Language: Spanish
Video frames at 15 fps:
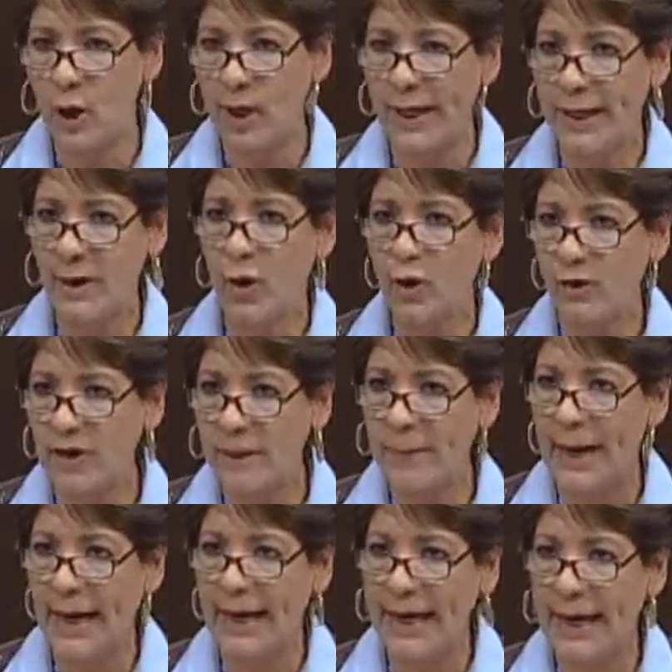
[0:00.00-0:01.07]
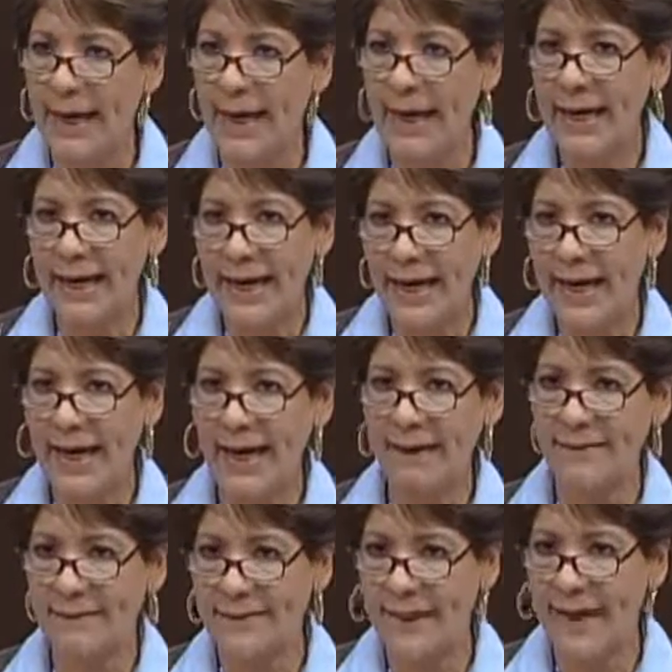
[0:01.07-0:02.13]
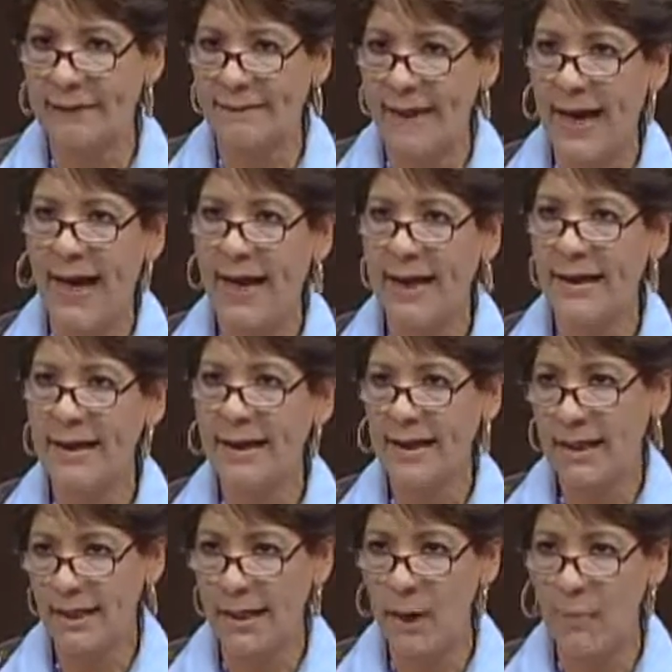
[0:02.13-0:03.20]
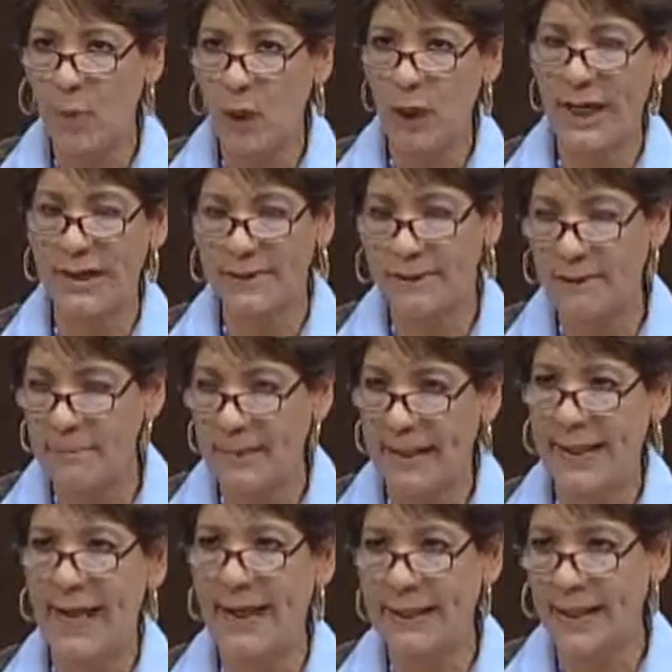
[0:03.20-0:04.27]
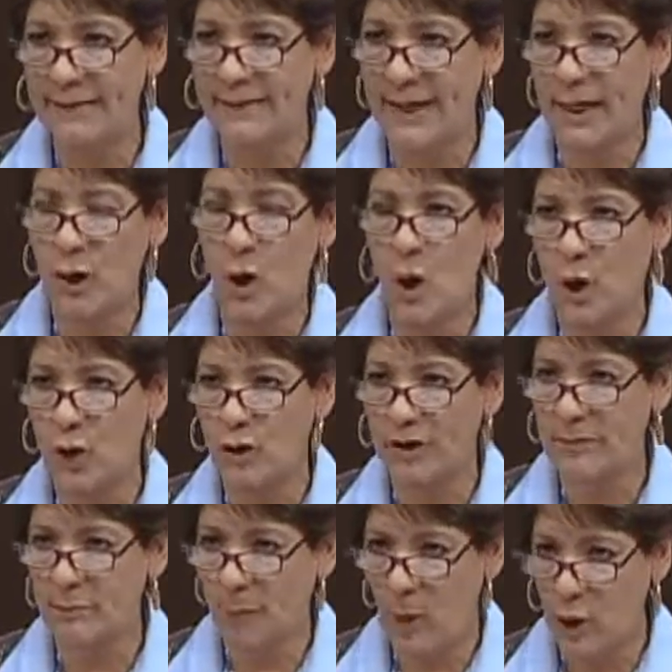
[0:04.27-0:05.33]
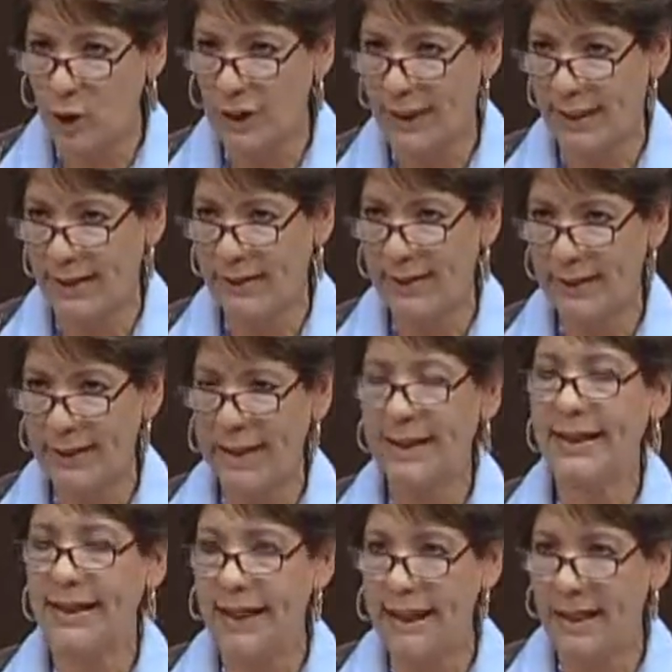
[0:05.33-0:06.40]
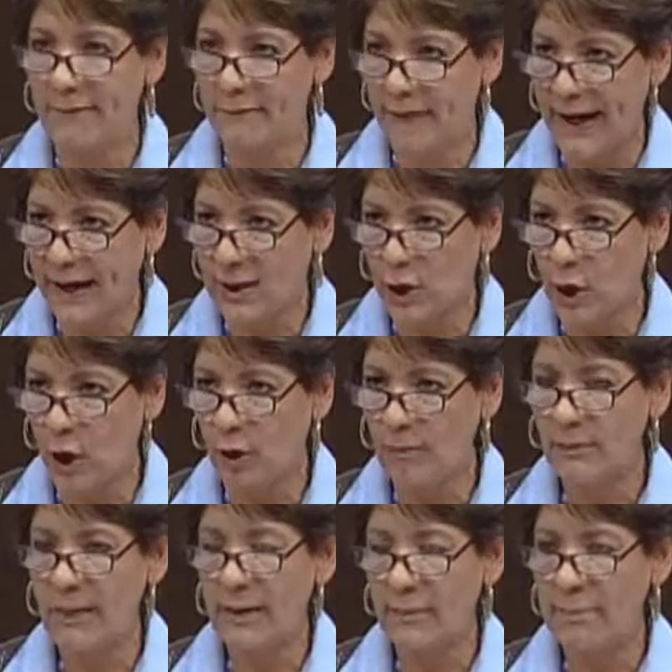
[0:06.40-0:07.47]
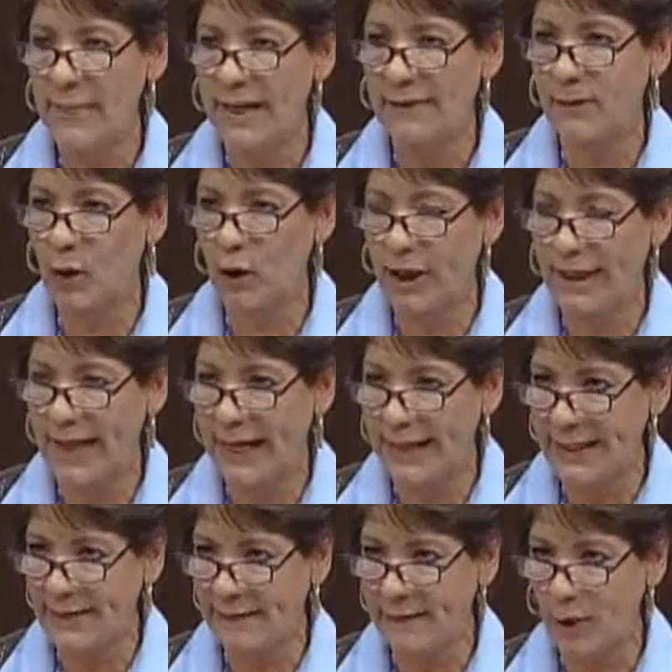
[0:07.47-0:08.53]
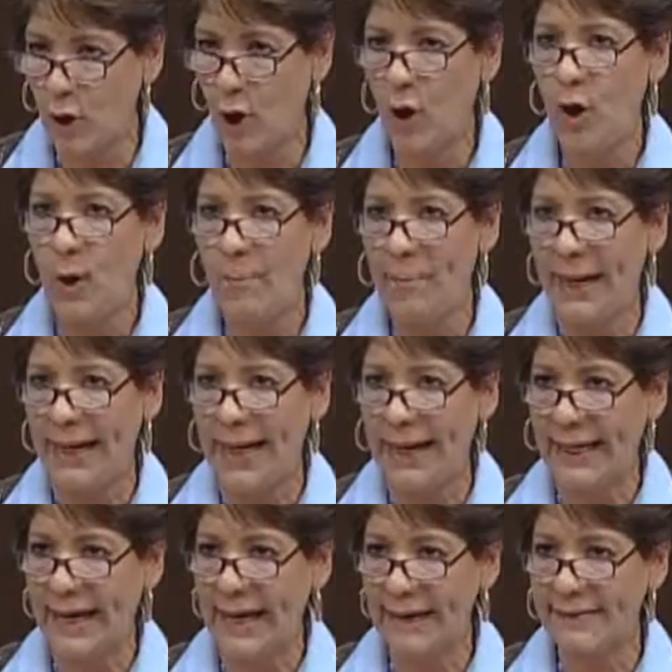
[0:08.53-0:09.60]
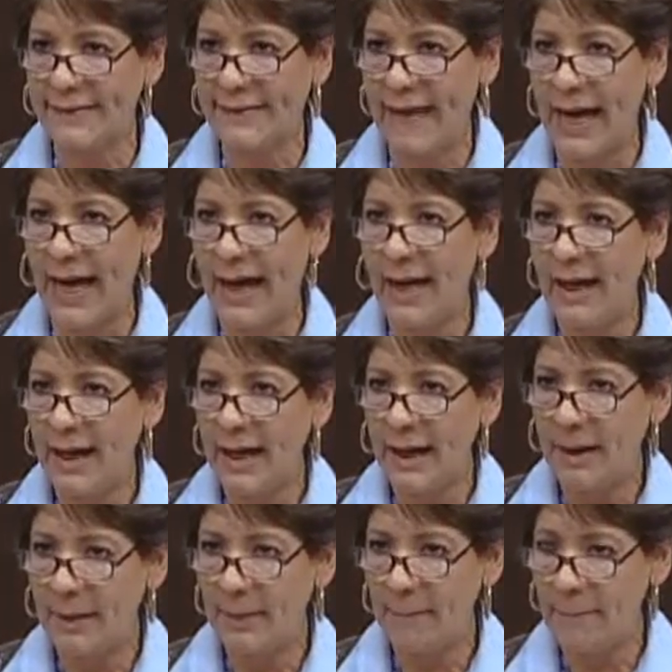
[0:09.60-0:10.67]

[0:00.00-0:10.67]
Lo que no se vale es tratar de ponerse medallas que no corresponden. Y en efecto, me solidarizo para que esta